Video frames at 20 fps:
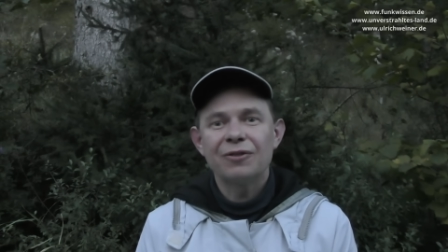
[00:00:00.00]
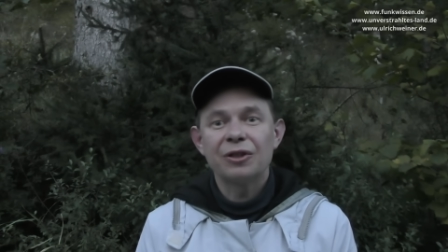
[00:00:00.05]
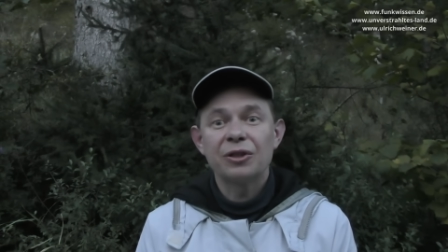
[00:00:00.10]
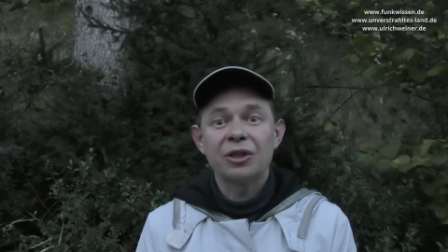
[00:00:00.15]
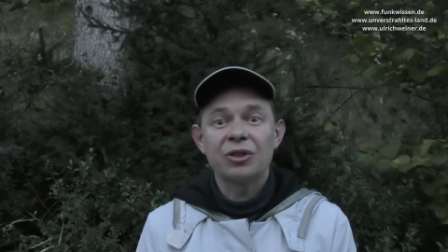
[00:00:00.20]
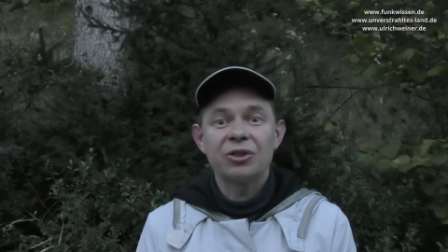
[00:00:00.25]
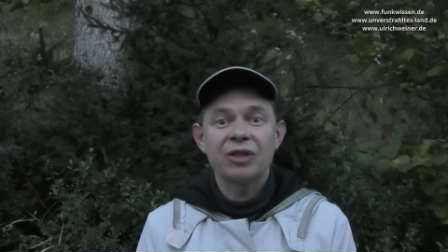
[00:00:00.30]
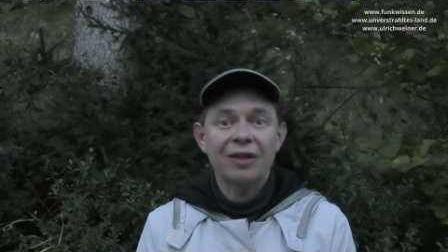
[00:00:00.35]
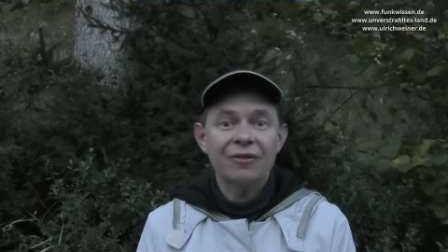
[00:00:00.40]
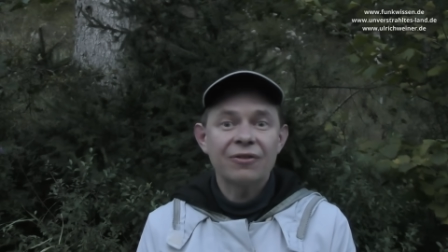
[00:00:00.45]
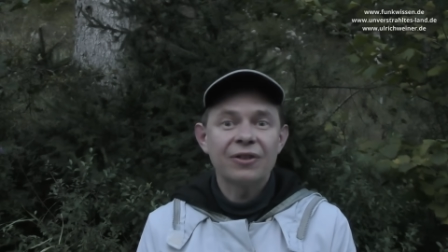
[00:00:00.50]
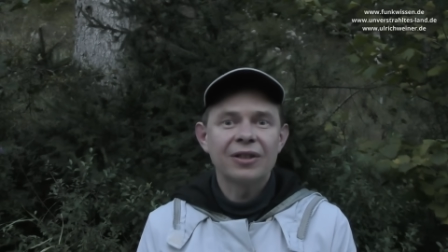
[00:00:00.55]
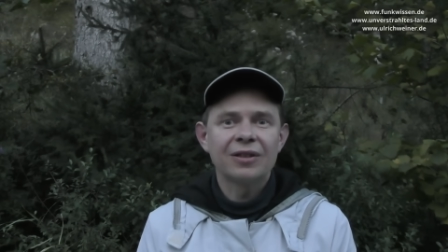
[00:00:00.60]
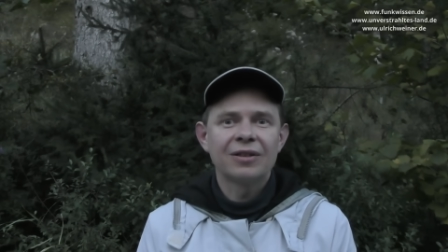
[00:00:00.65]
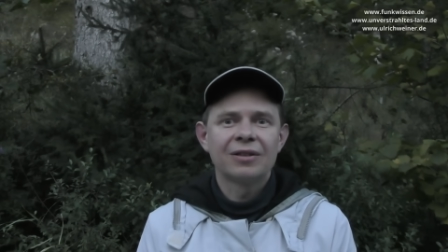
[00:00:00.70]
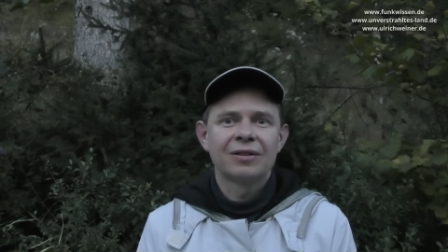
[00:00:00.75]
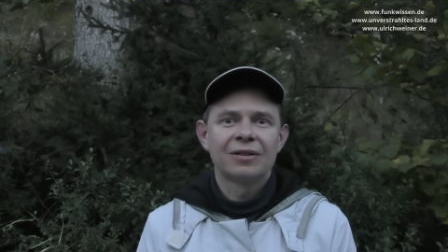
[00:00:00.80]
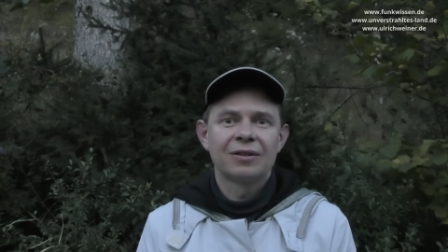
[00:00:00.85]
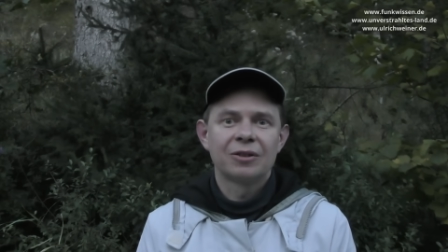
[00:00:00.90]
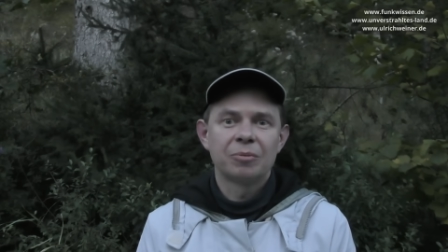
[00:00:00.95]
von der Chefin
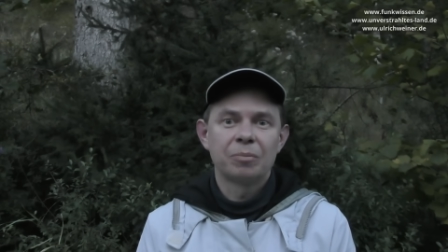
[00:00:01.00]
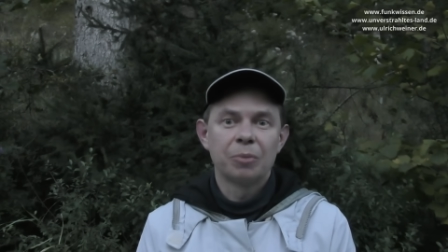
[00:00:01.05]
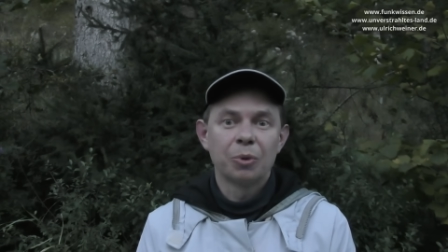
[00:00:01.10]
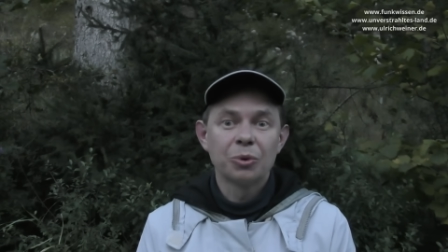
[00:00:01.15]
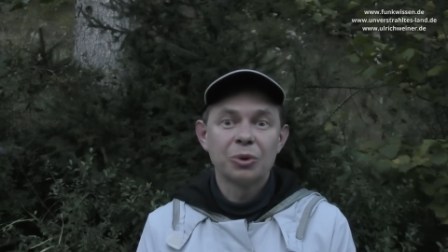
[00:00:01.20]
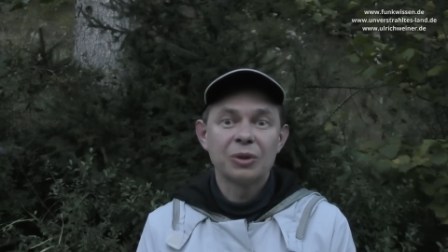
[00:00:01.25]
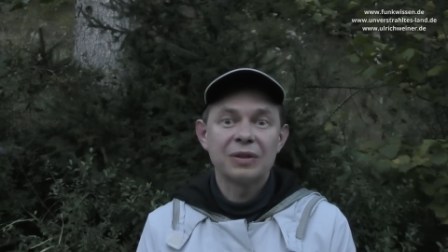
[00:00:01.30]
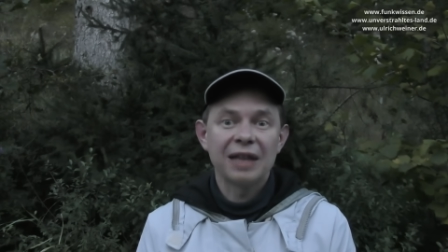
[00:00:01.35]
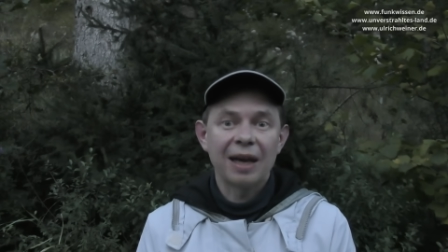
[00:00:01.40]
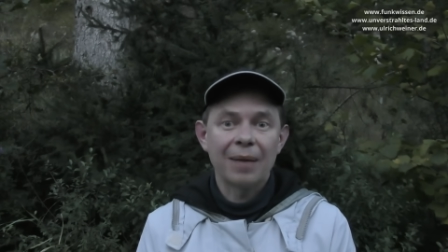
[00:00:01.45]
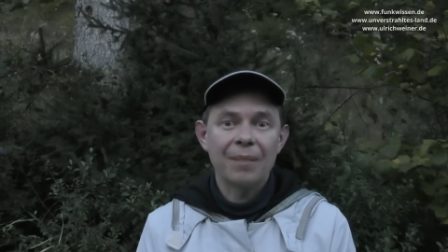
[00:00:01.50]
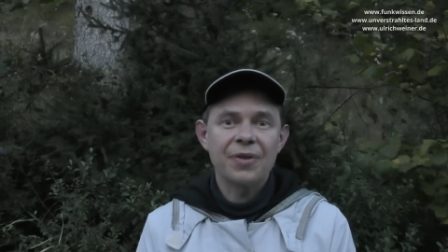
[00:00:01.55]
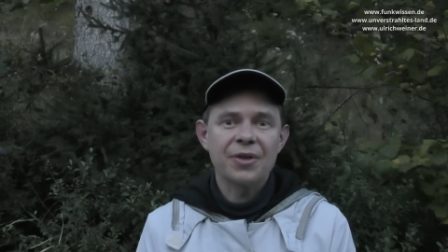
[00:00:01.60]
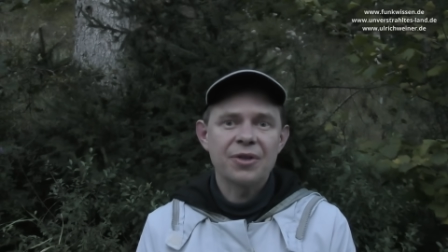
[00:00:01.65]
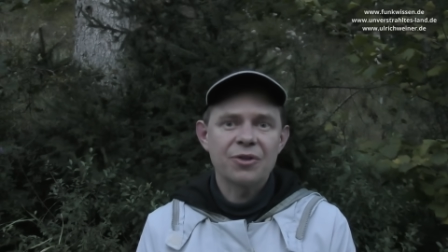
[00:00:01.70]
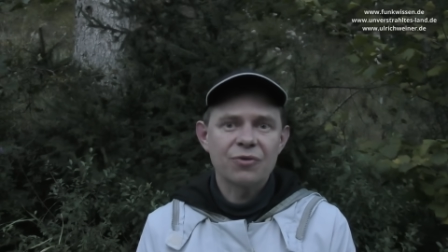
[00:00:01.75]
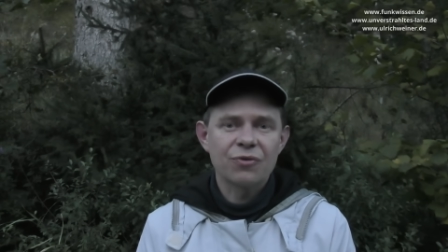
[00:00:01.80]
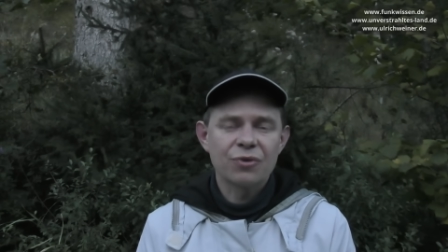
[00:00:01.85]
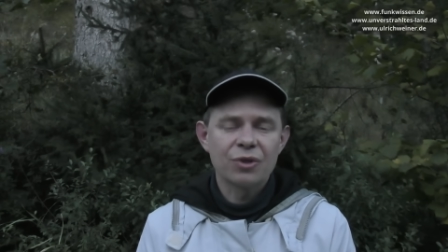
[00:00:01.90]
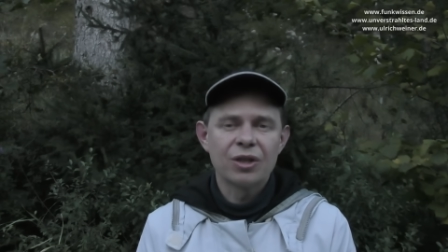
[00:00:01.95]
des
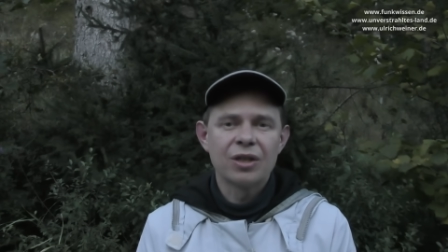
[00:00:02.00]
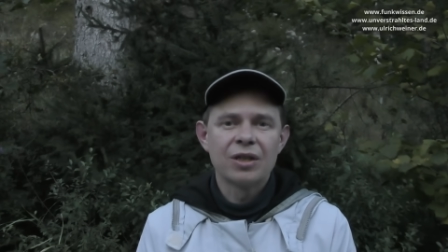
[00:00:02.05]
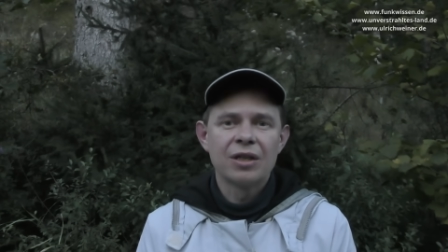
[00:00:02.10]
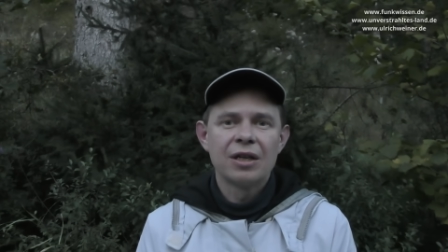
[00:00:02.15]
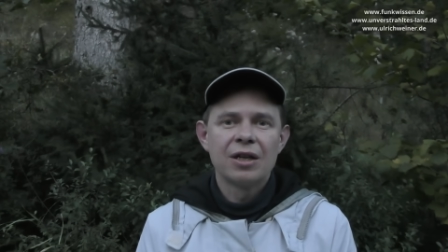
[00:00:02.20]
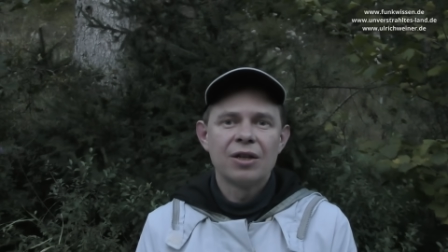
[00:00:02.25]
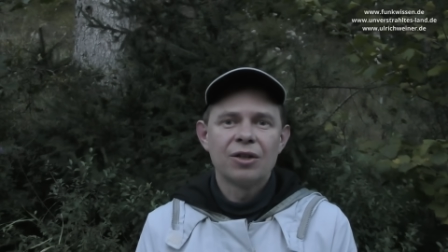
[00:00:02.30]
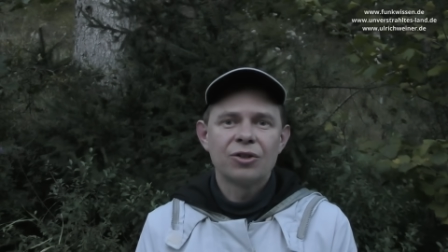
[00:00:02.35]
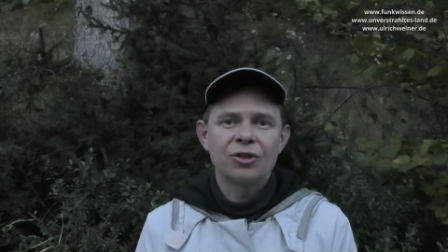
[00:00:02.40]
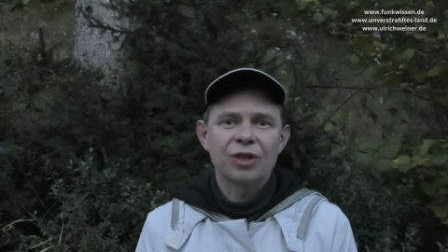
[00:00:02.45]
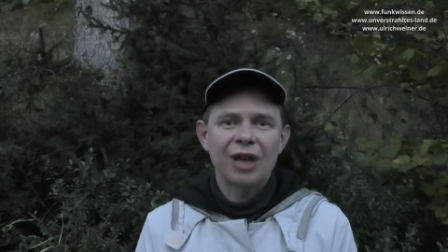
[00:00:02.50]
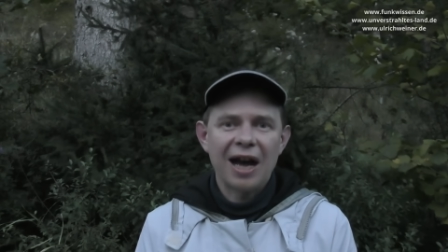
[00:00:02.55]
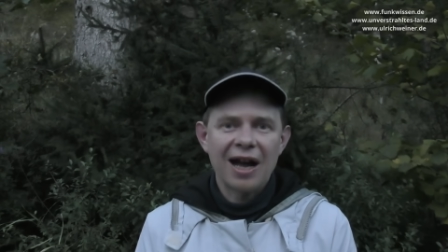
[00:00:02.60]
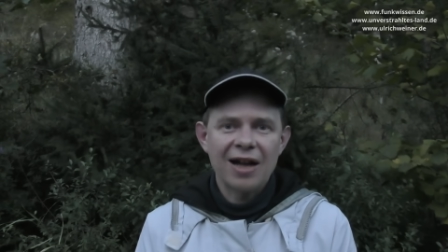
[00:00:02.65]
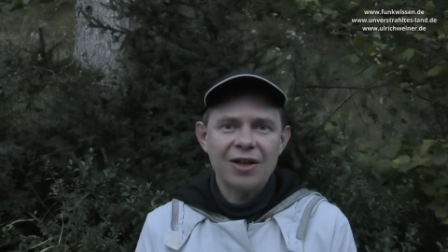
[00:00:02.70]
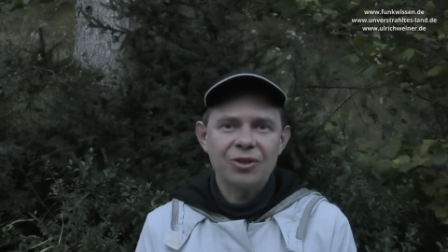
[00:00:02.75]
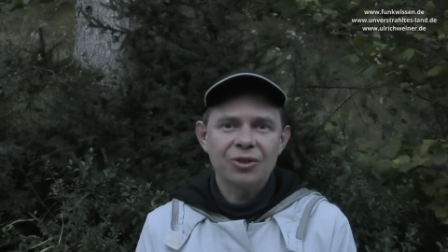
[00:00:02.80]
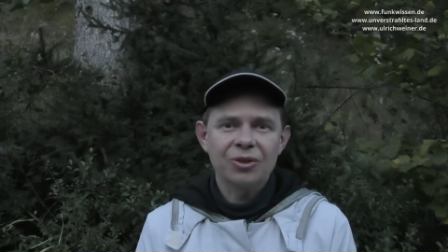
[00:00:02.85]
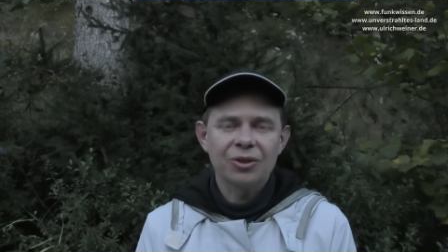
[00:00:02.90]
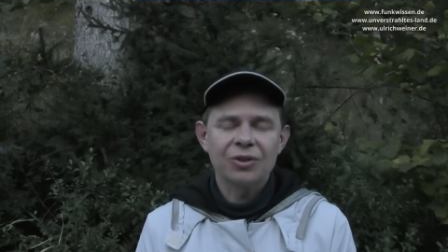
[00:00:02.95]
Bundesamtes für
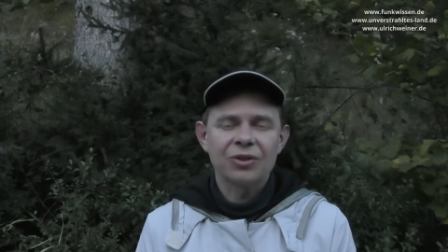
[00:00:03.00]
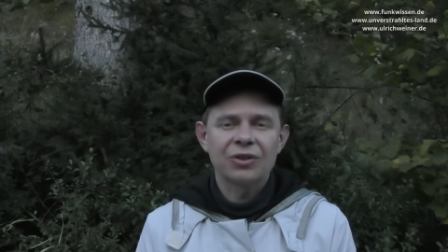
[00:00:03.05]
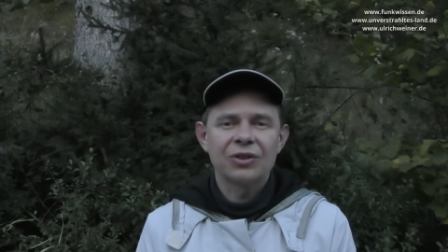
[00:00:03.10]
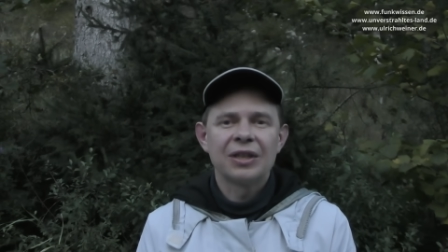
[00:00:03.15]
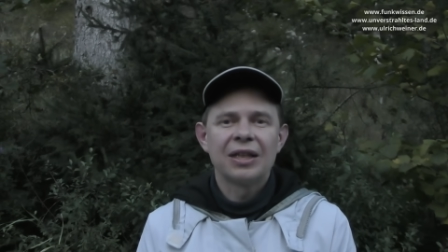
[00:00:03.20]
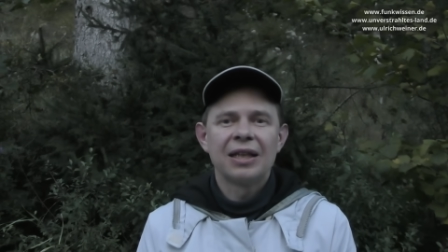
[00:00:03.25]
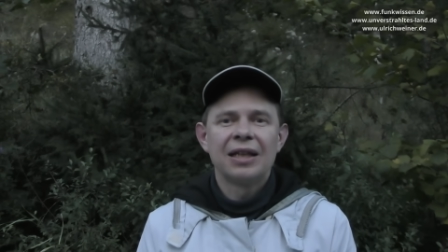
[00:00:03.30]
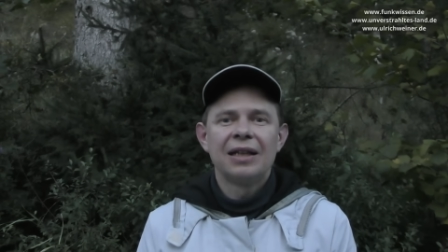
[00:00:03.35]
Strahlenschutz,